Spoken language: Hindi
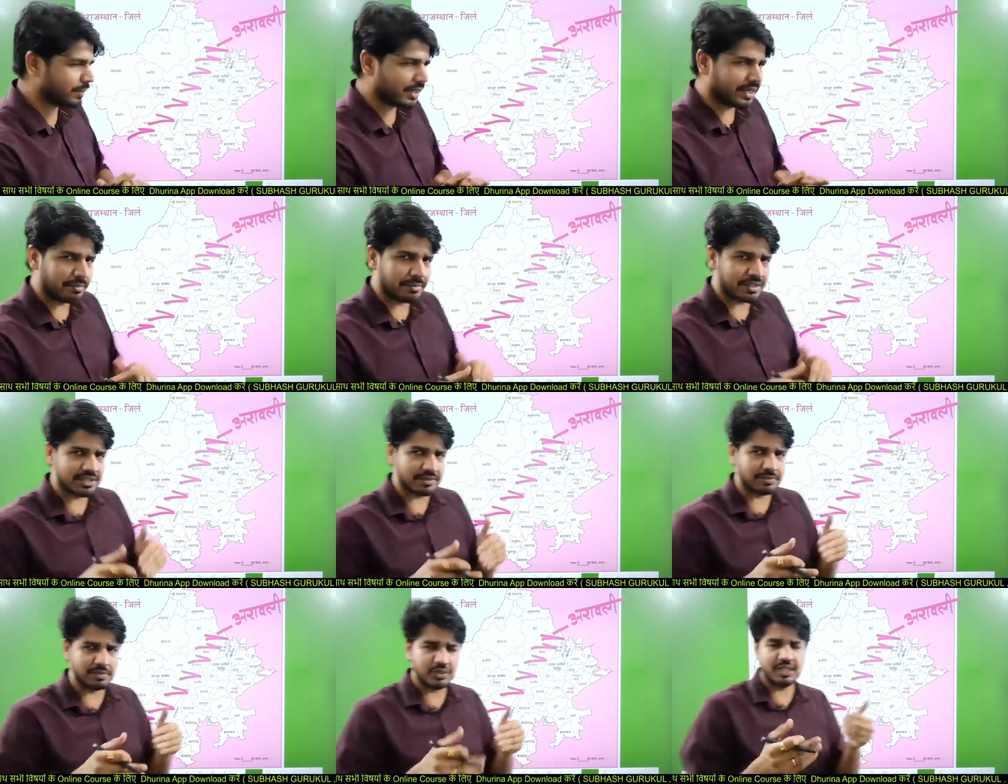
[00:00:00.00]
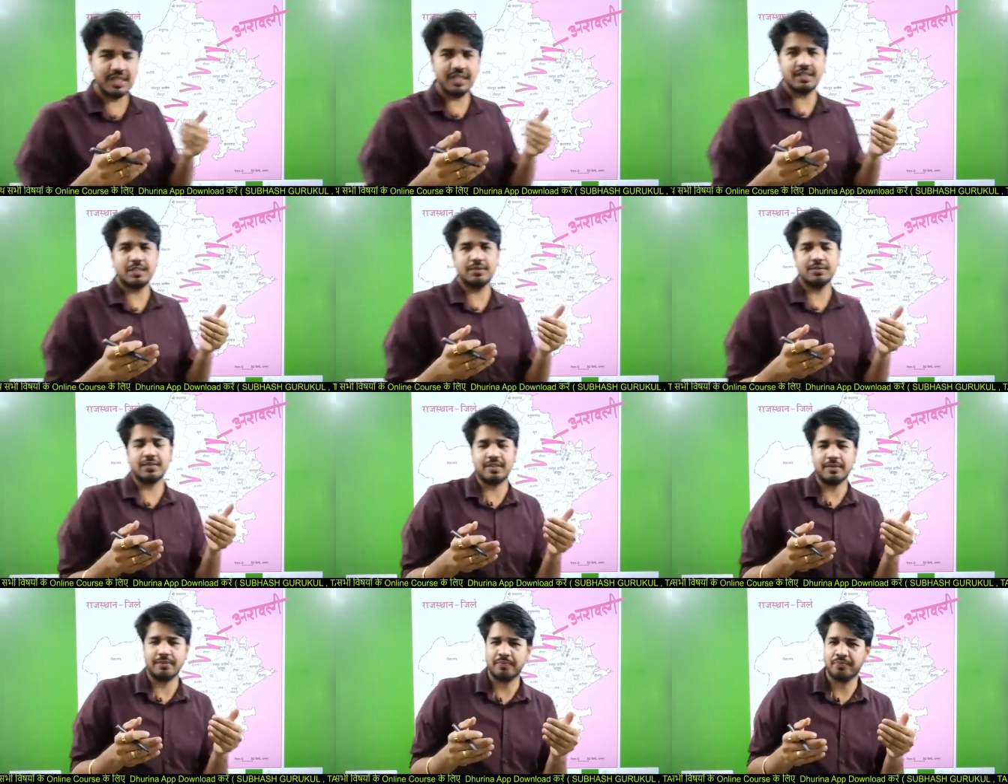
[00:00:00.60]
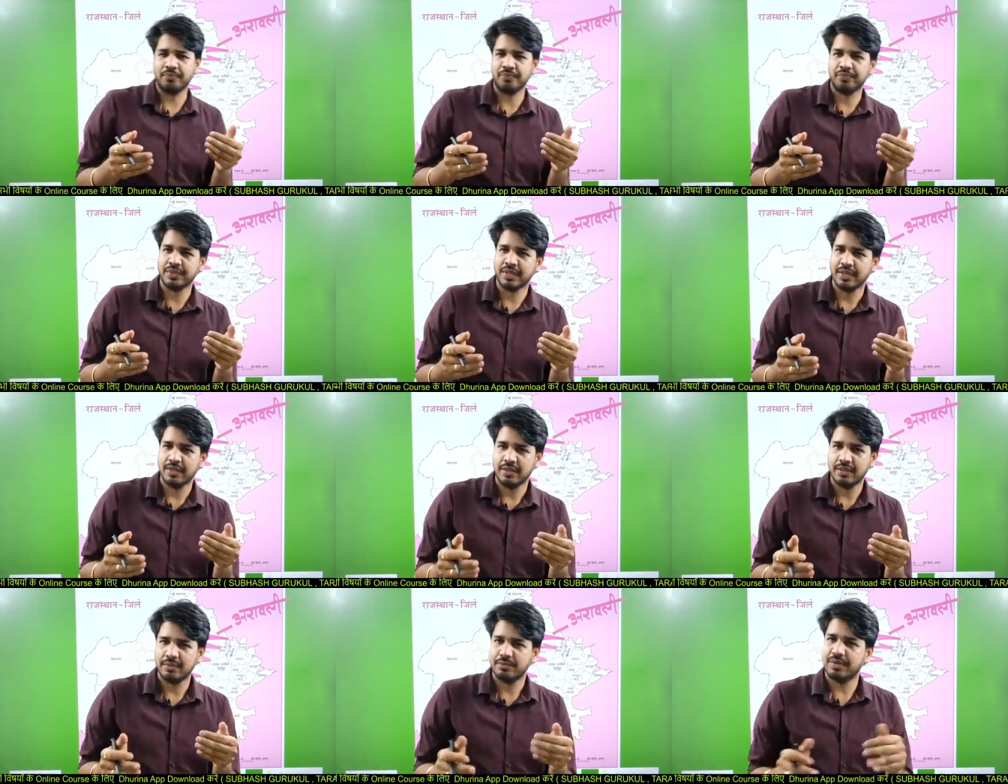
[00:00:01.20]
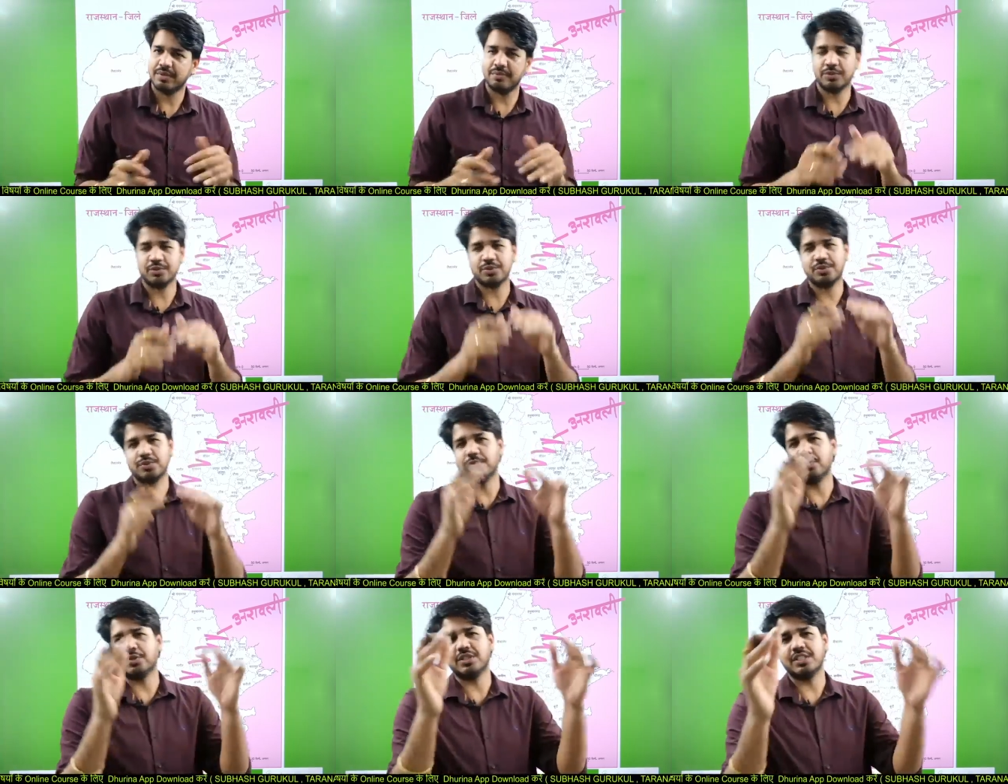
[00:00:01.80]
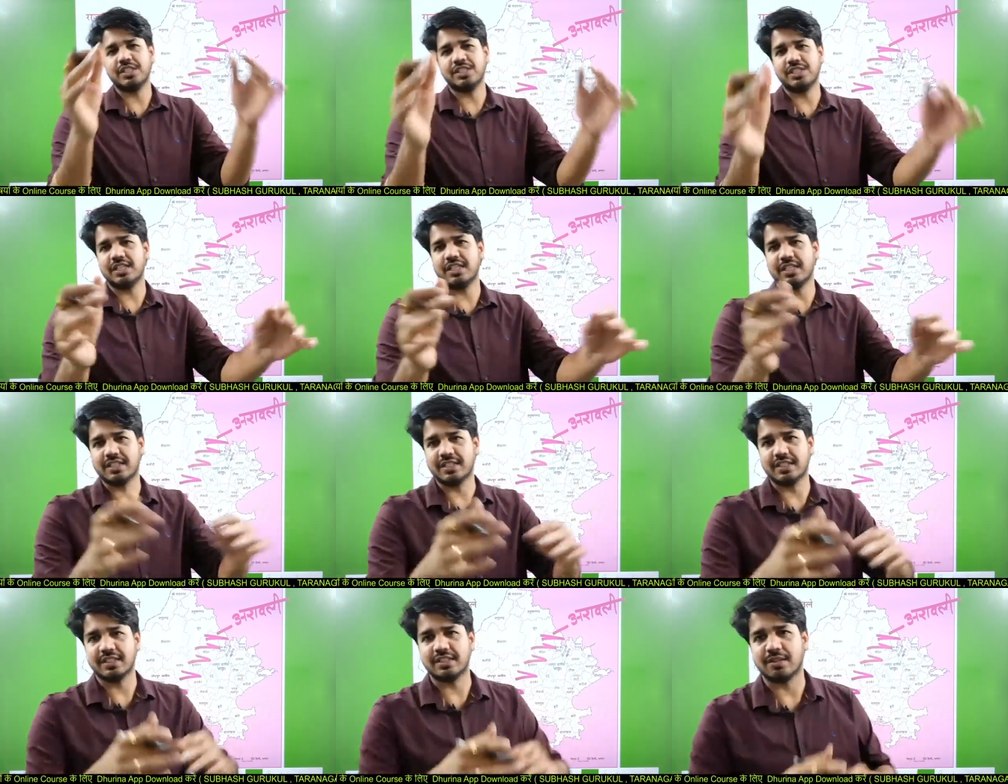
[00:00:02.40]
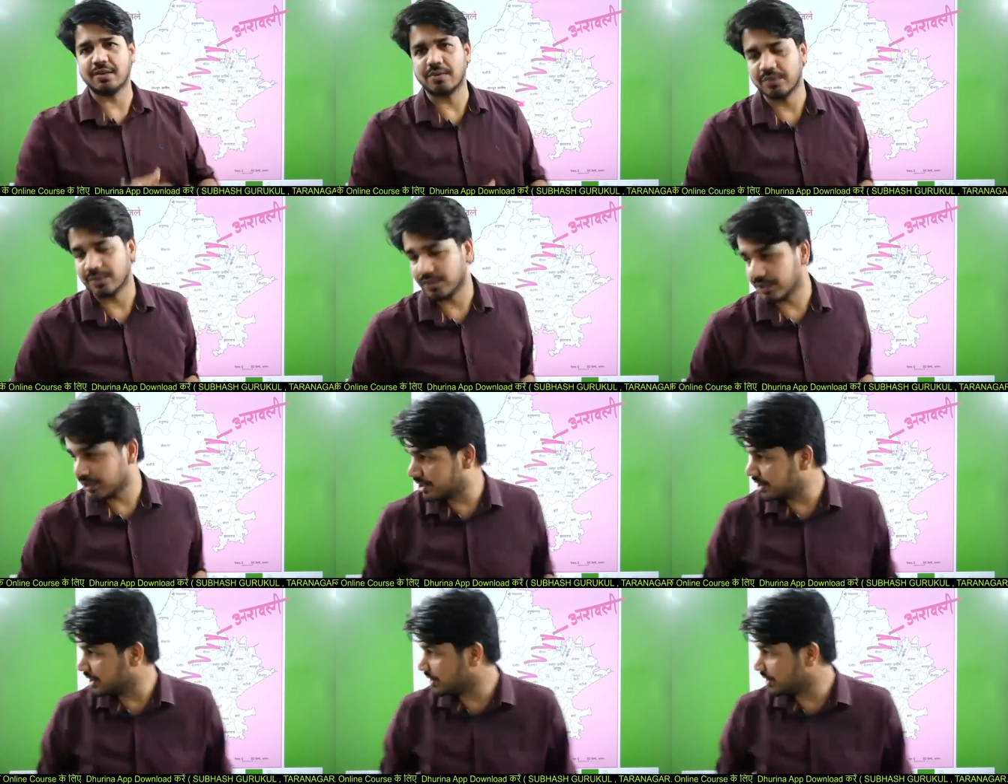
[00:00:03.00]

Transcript: पहले मैं समझ लेता हूं ना फिर मैं उसको बहुत ईजी कर देता हूँ और जिन